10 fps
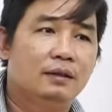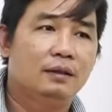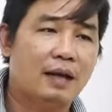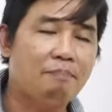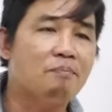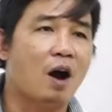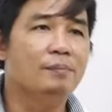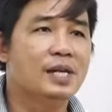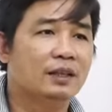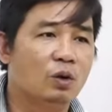khắp mọi
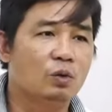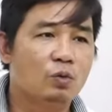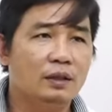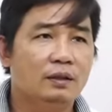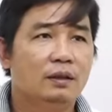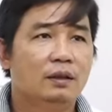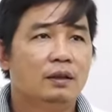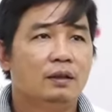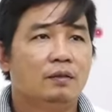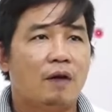miền tổ quốc
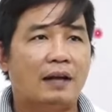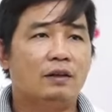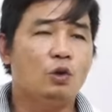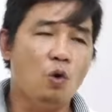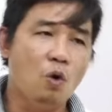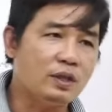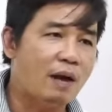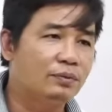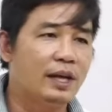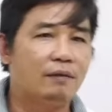và nó thu hút
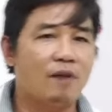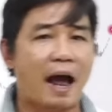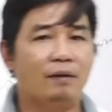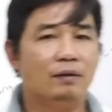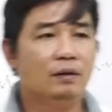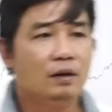dòng tiền vào